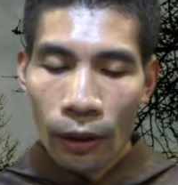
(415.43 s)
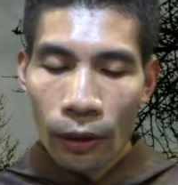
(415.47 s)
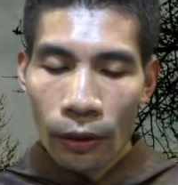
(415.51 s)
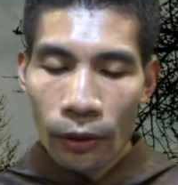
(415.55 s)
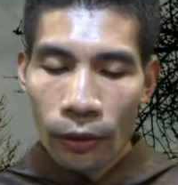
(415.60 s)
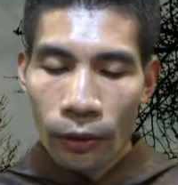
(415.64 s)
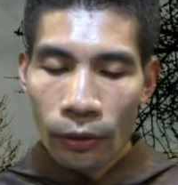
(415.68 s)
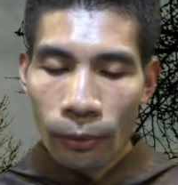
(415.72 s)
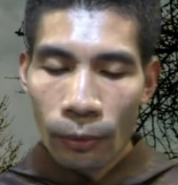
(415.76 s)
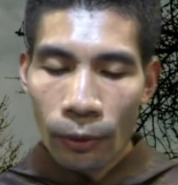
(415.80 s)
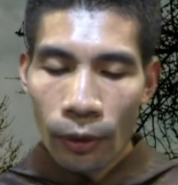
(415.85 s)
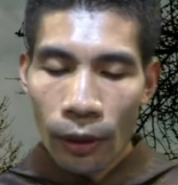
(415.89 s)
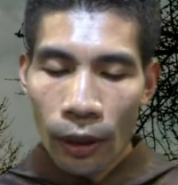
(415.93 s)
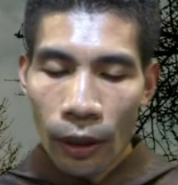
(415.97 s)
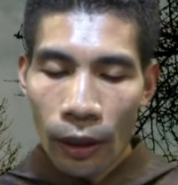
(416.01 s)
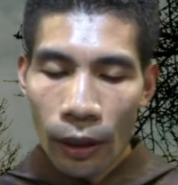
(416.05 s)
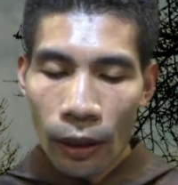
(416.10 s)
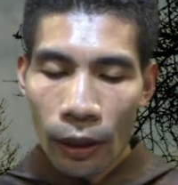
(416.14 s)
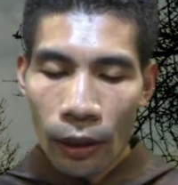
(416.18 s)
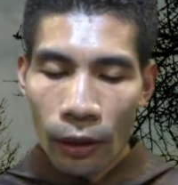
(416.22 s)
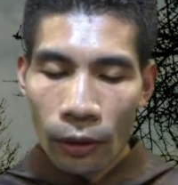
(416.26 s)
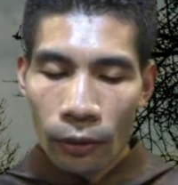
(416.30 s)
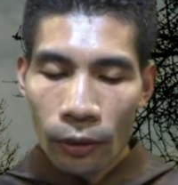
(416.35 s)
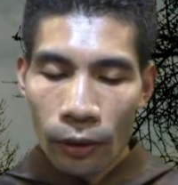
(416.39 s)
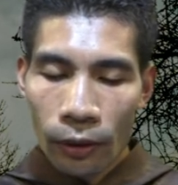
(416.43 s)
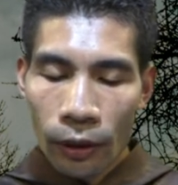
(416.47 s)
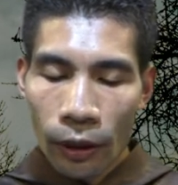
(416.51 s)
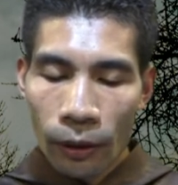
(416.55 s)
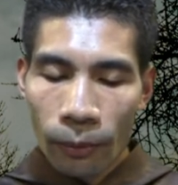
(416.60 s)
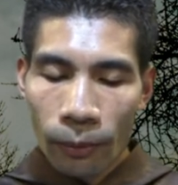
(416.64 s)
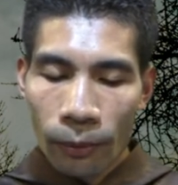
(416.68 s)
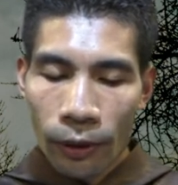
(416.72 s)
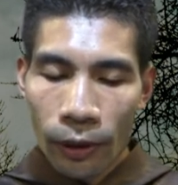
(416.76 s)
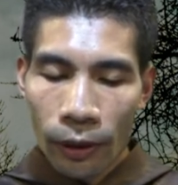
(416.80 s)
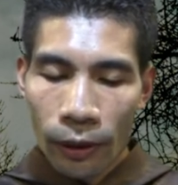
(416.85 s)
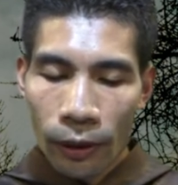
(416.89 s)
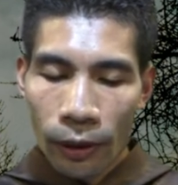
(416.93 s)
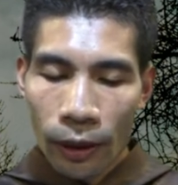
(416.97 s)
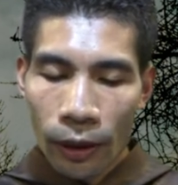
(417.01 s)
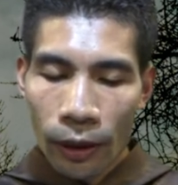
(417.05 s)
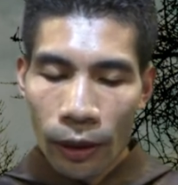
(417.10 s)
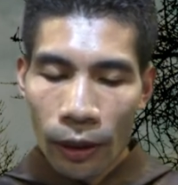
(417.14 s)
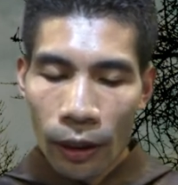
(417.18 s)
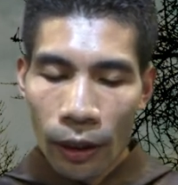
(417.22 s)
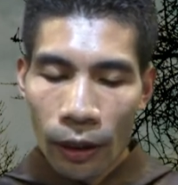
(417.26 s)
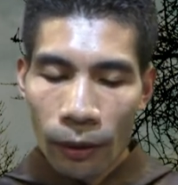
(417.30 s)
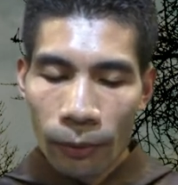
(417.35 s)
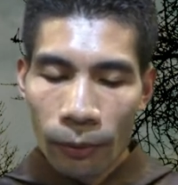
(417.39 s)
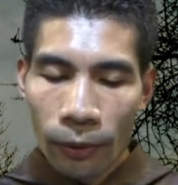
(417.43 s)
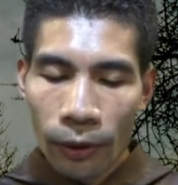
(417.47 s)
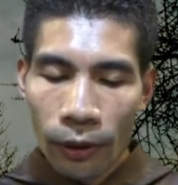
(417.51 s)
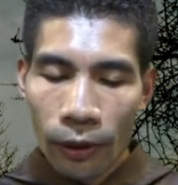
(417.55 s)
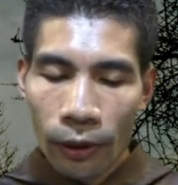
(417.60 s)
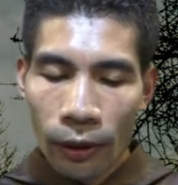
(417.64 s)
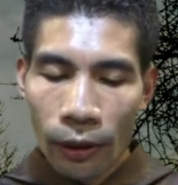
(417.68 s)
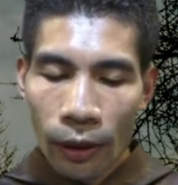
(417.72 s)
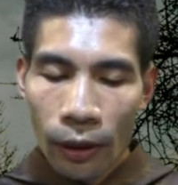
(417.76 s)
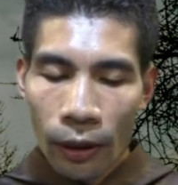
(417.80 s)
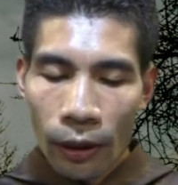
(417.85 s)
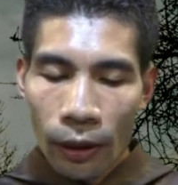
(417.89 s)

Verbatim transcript: Semoga engkau tetap menyertai kami,